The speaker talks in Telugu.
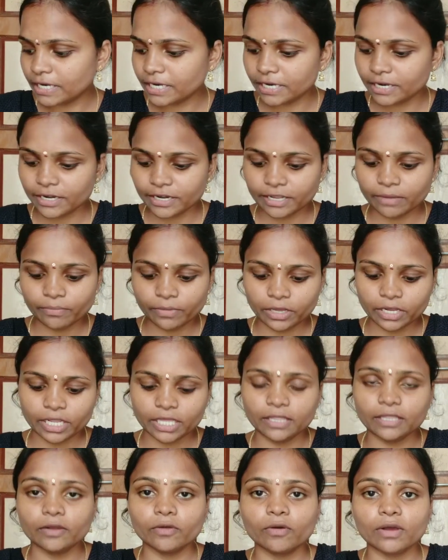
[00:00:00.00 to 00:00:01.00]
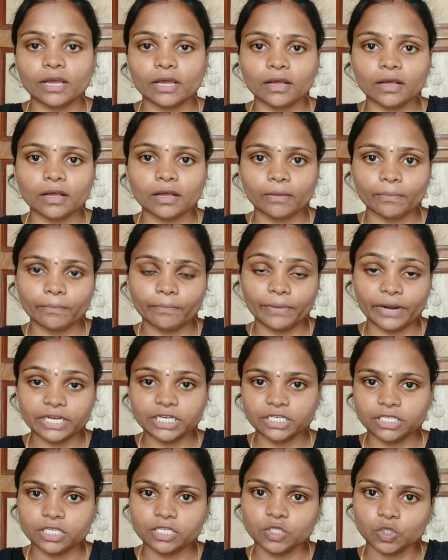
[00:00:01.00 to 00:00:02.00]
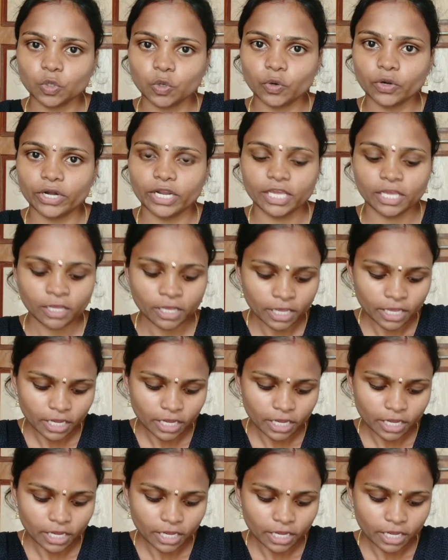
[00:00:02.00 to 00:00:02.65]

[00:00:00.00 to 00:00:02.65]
ఏంటంటే మీరు ఏదైనా ఒక బ్రష్ తీసుకోండి